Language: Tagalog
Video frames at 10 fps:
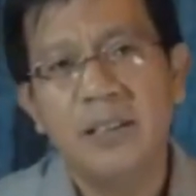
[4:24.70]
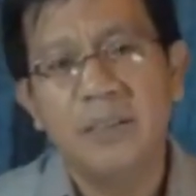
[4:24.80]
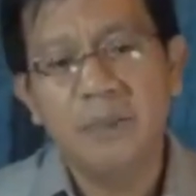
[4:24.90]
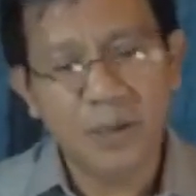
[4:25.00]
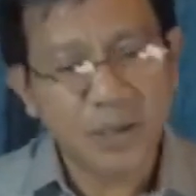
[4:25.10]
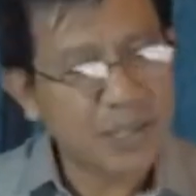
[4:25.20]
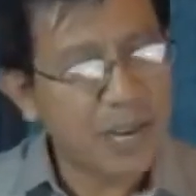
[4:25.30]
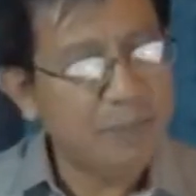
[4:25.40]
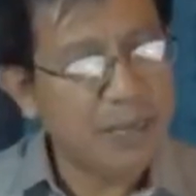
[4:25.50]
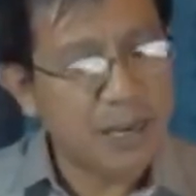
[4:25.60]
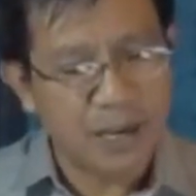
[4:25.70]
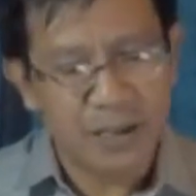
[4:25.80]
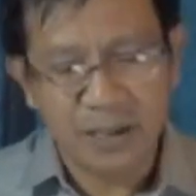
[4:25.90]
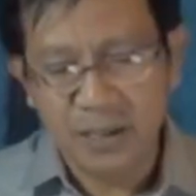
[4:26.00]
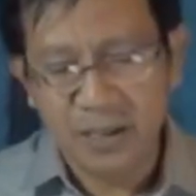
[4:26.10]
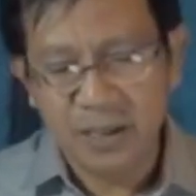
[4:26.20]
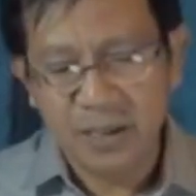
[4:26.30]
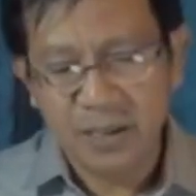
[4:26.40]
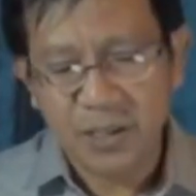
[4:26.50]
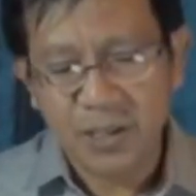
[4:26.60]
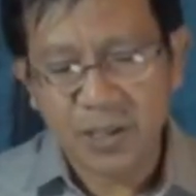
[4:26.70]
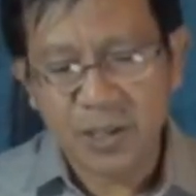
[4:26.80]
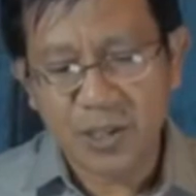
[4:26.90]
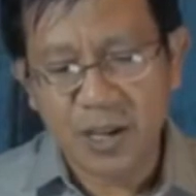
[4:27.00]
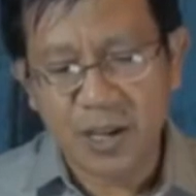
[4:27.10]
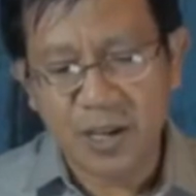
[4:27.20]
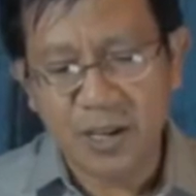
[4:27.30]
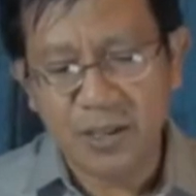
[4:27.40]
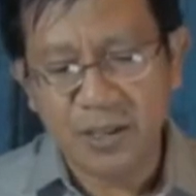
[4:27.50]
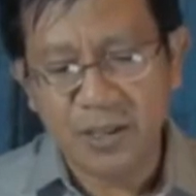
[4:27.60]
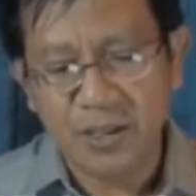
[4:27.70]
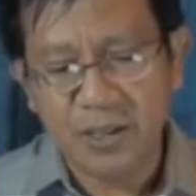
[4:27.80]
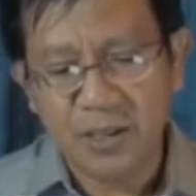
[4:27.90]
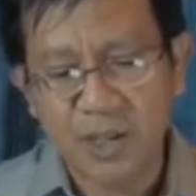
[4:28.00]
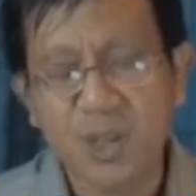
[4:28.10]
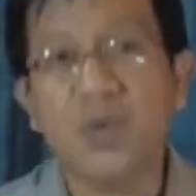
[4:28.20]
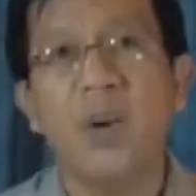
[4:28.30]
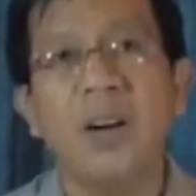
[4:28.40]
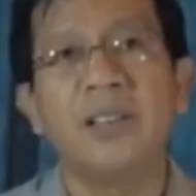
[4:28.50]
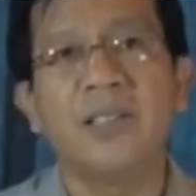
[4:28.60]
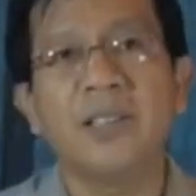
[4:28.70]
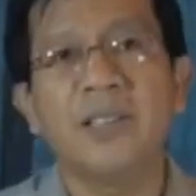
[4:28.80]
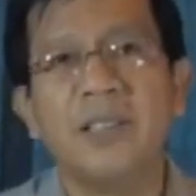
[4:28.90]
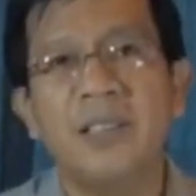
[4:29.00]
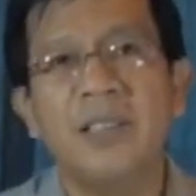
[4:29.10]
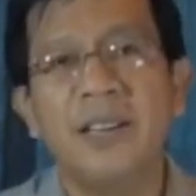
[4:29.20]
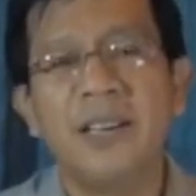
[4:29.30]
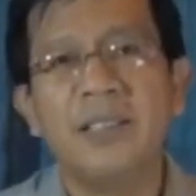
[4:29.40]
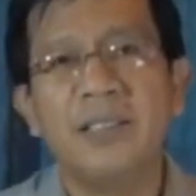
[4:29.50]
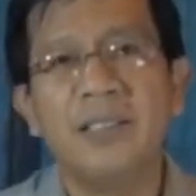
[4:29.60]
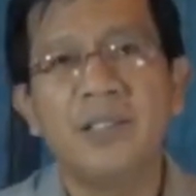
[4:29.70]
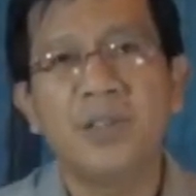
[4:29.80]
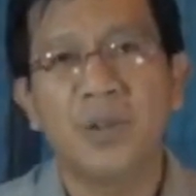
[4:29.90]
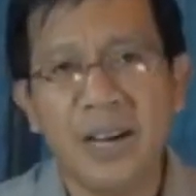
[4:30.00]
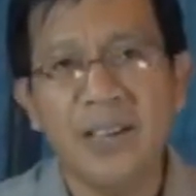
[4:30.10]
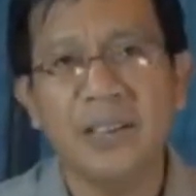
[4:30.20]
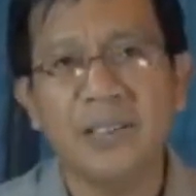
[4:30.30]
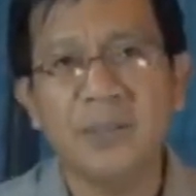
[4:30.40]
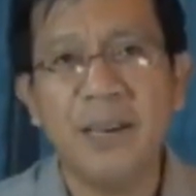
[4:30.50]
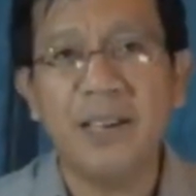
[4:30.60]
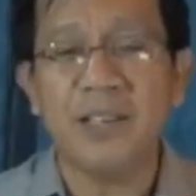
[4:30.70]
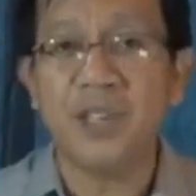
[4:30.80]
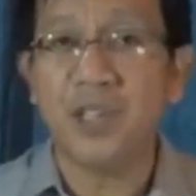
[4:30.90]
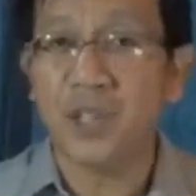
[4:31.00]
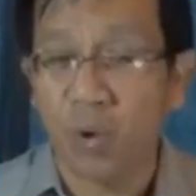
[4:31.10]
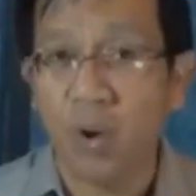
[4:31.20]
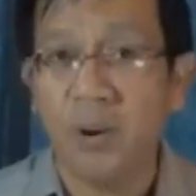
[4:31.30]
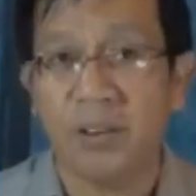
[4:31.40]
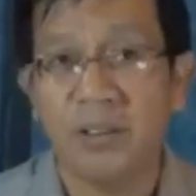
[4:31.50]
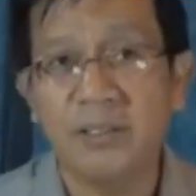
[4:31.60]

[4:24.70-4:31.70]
Because ang sabi niya, uh, struggles and the trials make us stronger.